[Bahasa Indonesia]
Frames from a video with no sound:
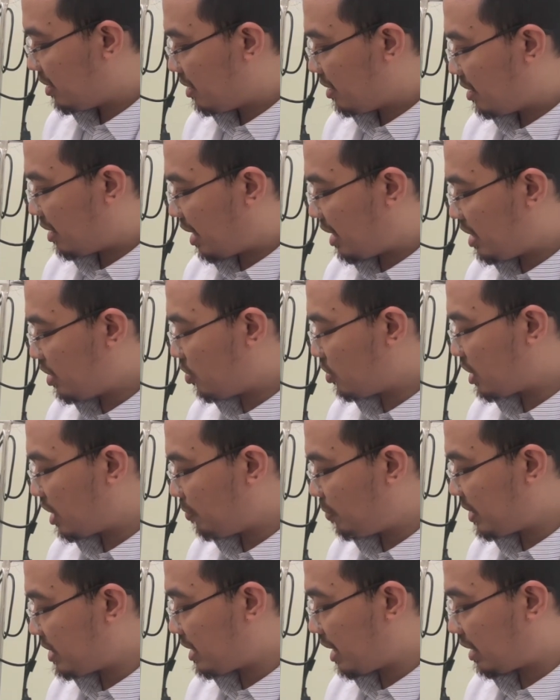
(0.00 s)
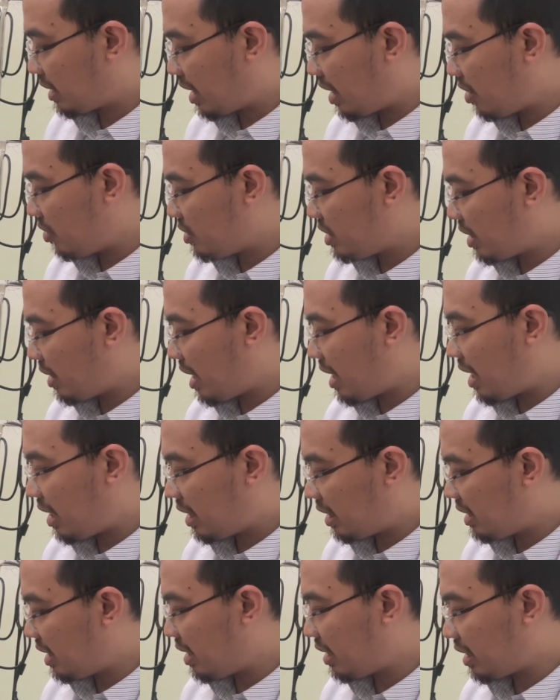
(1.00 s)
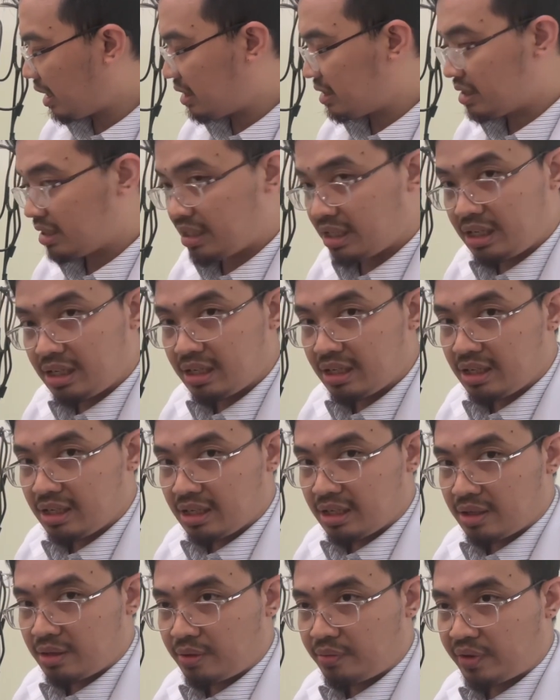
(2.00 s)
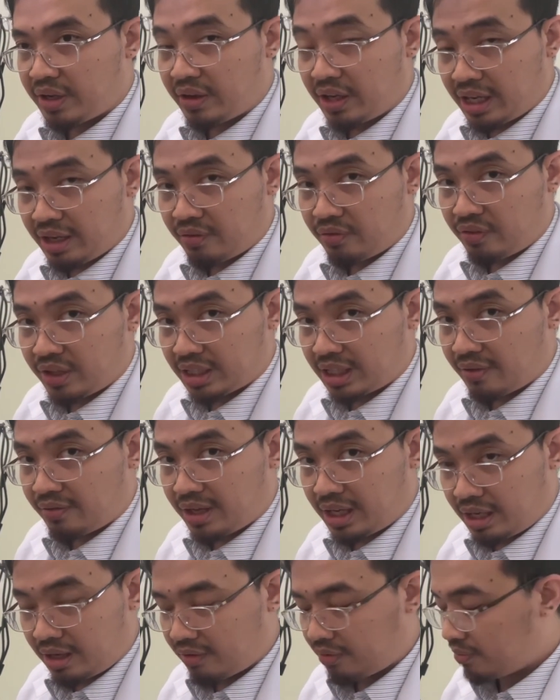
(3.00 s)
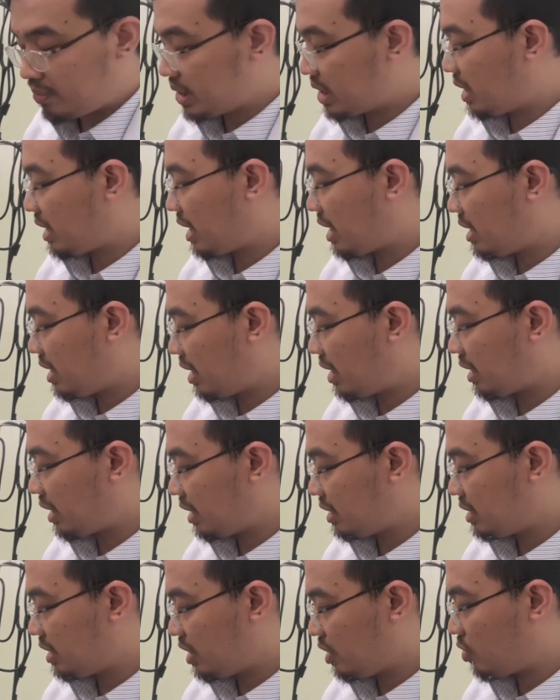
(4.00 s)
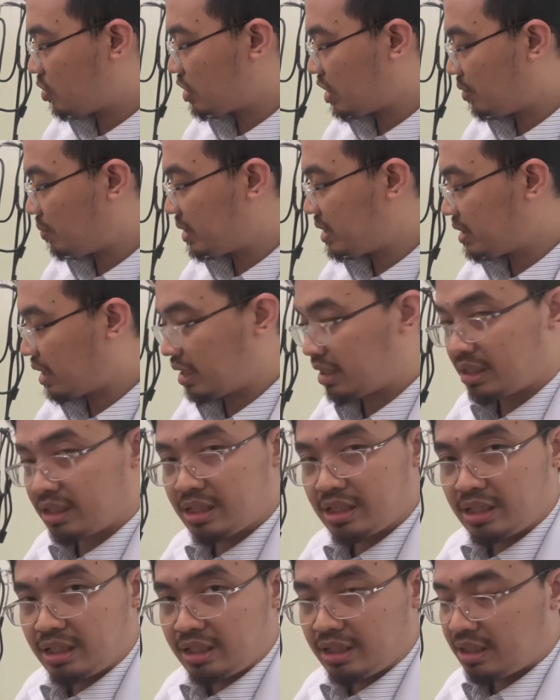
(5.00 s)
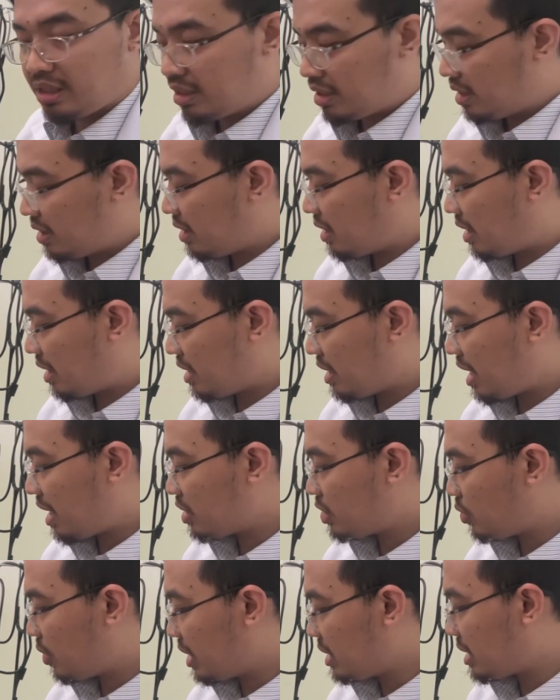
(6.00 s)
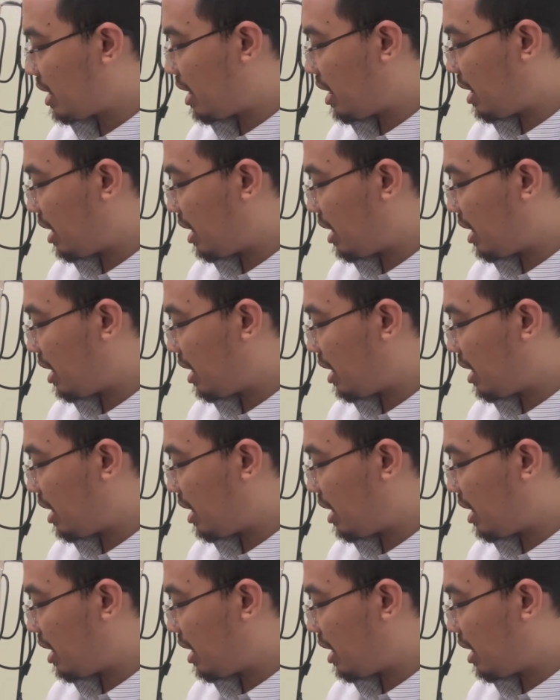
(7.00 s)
Nah ini nggak usah dipencet kalau dia cardiac arrest ya. VF, VTVF misalnya cardiac arrest ini nggak usah dipencet. Ya ini langsung aja,